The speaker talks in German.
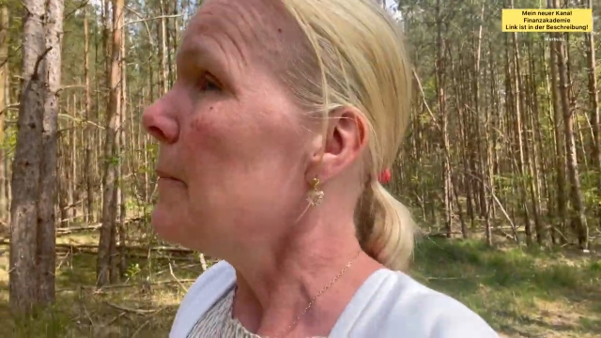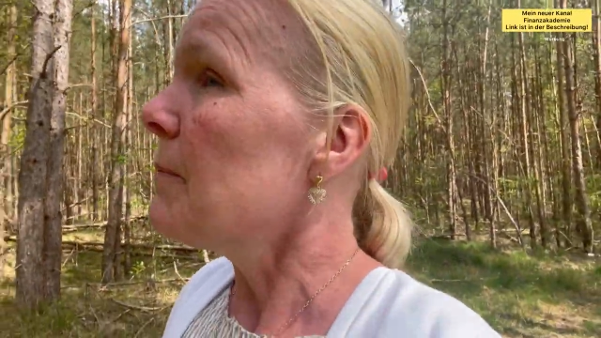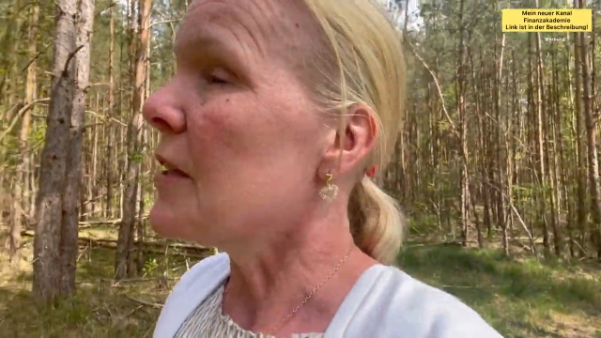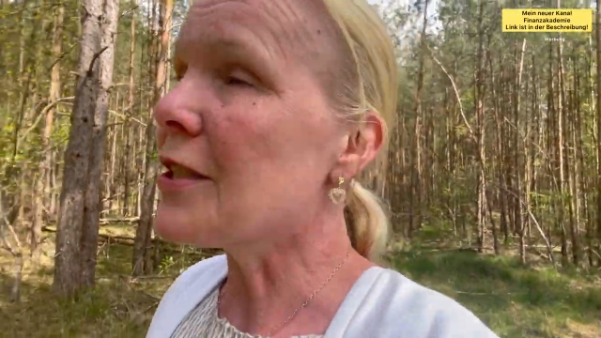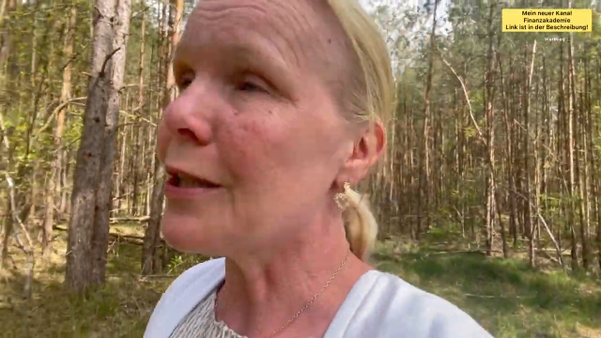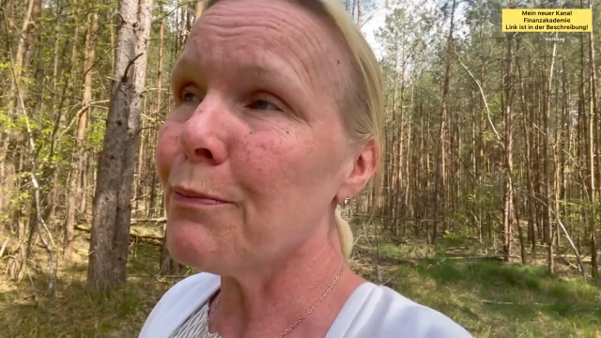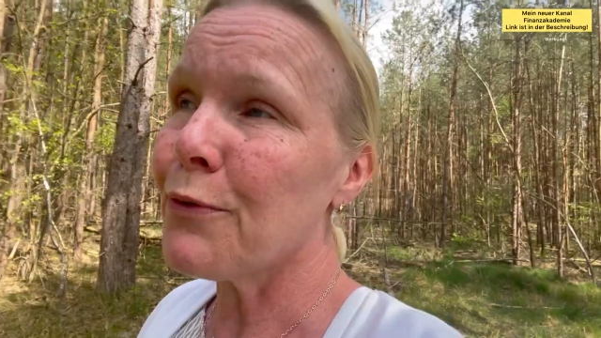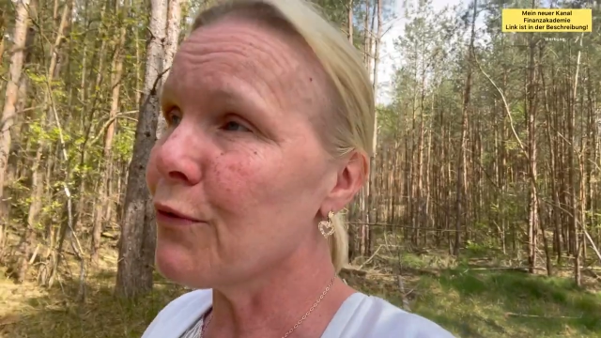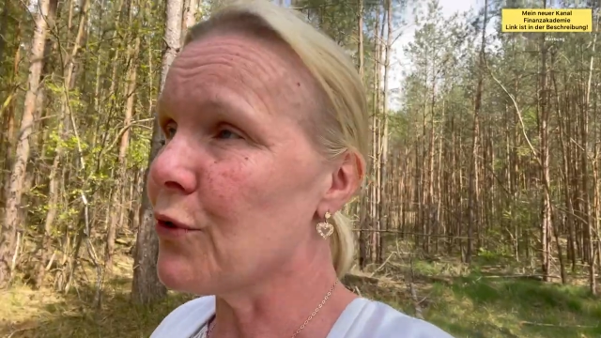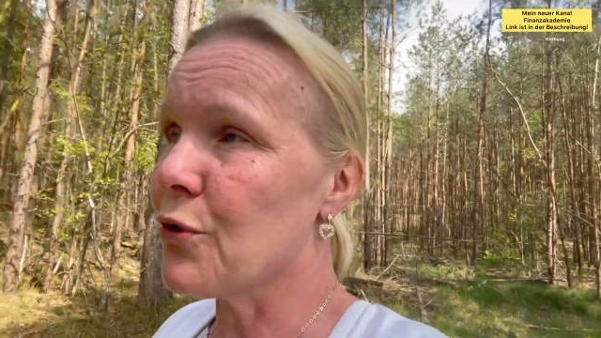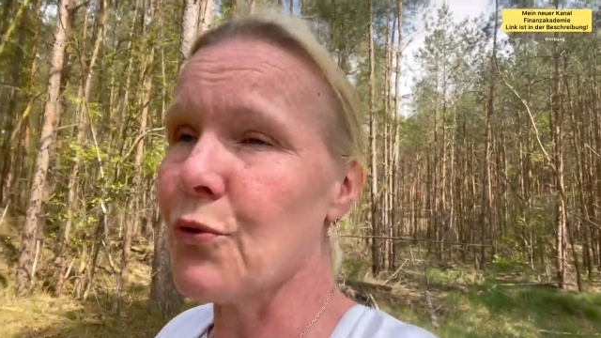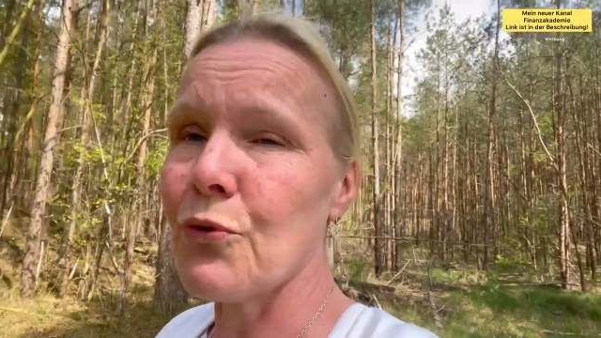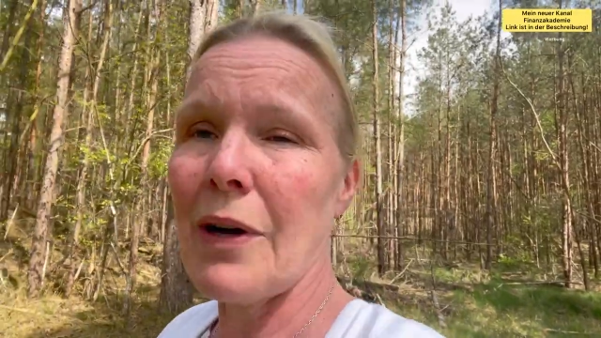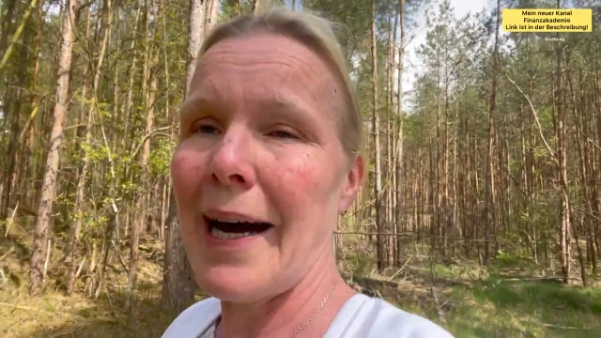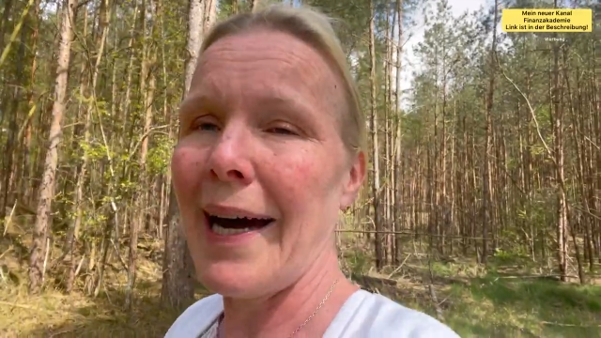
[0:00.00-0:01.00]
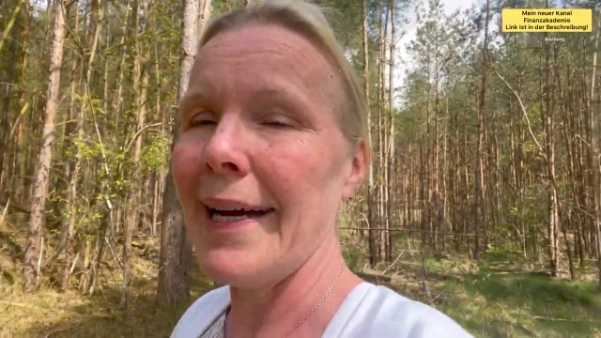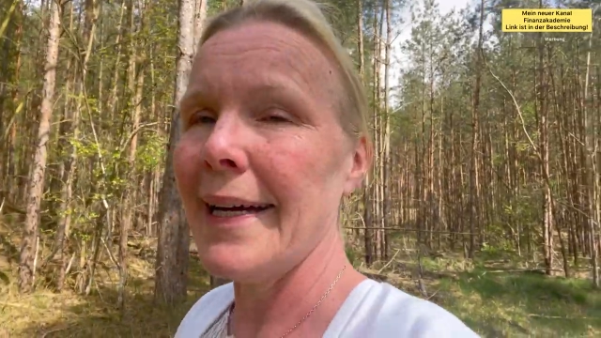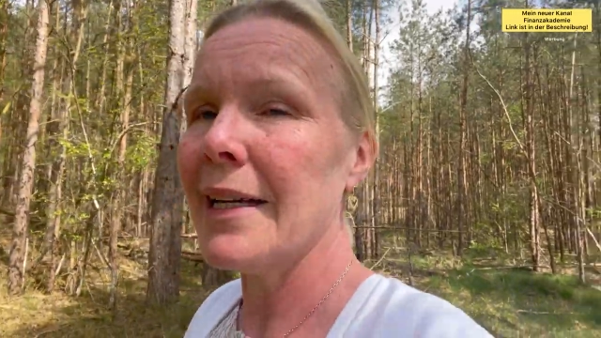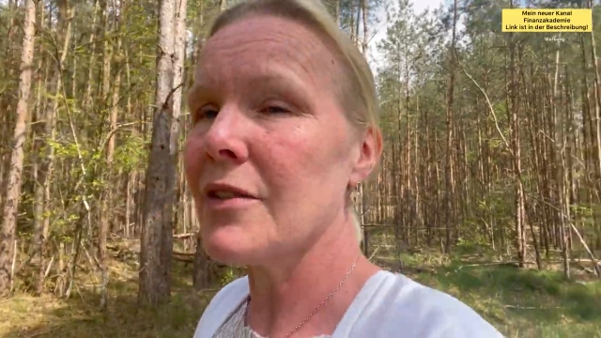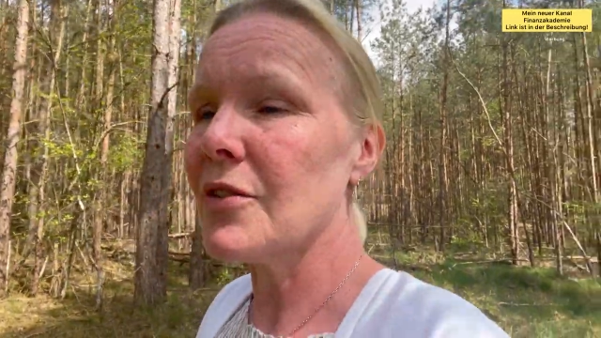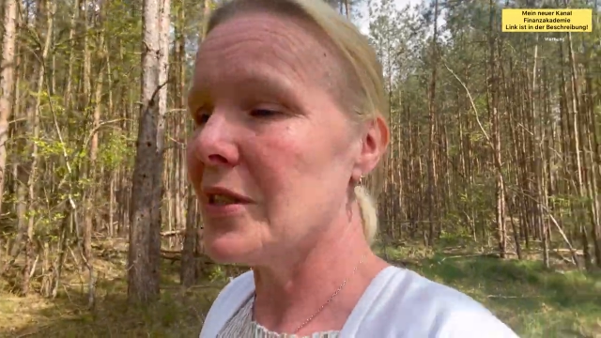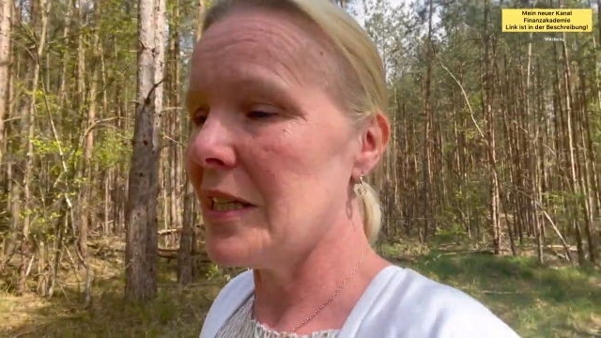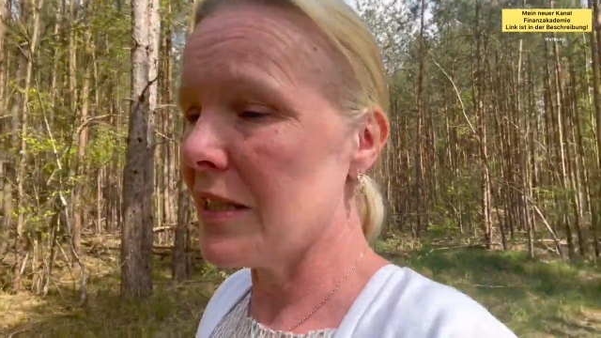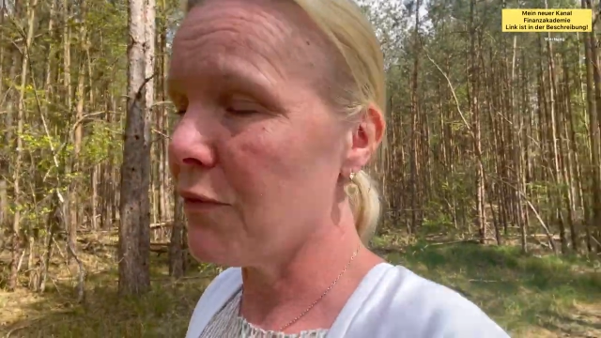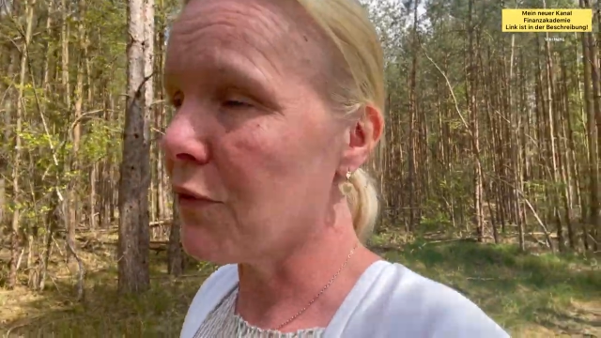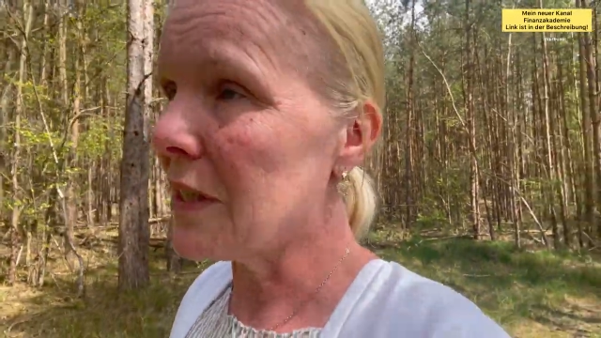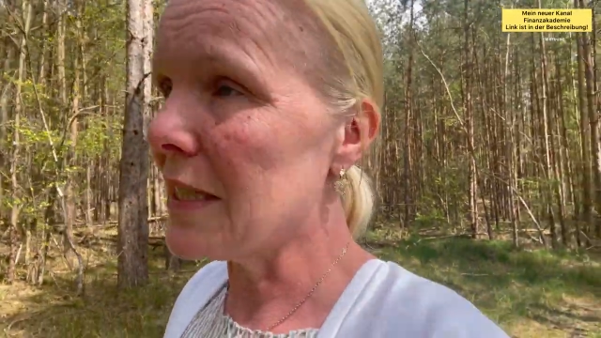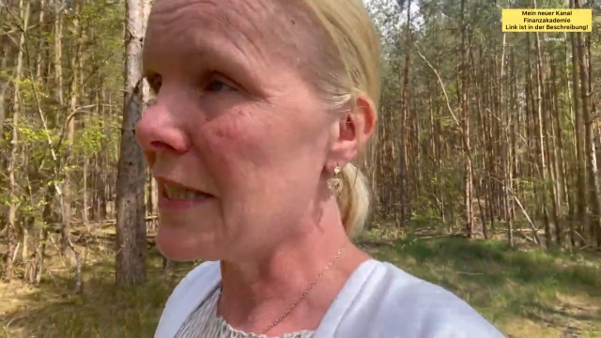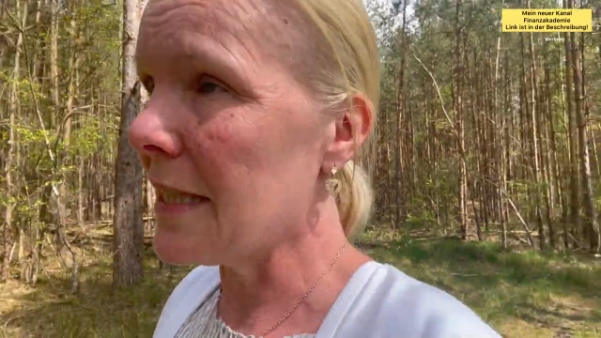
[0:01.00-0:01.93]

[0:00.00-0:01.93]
Es gibt sowieso nur einen also der ist wirklich